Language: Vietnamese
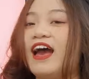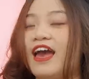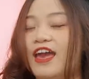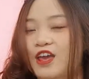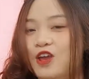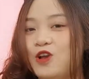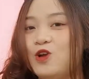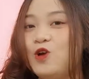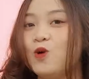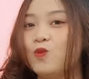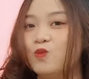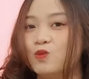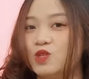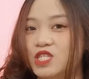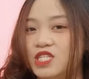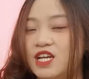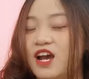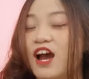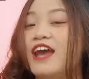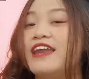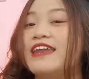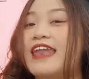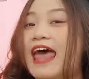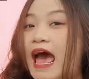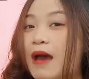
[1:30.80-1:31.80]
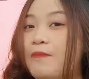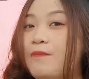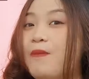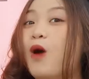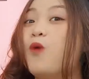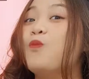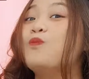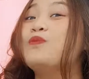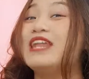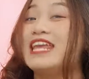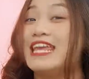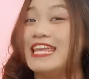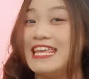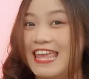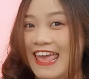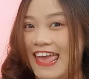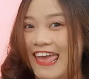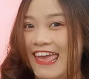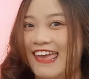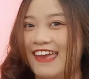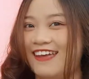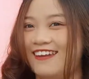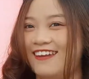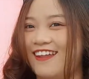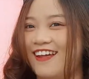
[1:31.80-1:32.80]
hãy cùng chơi đá bóng đi
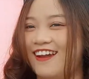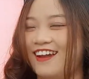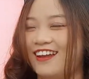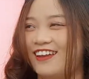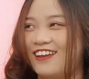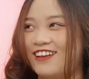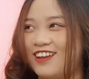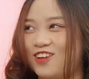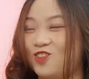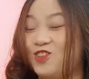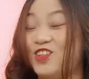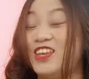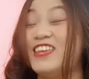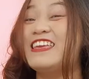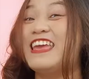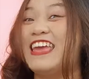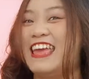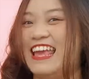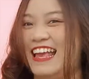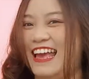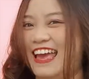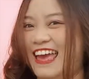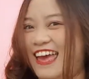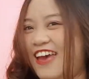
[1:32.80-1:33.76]
nhé. Đó là cái câu tiếng Việt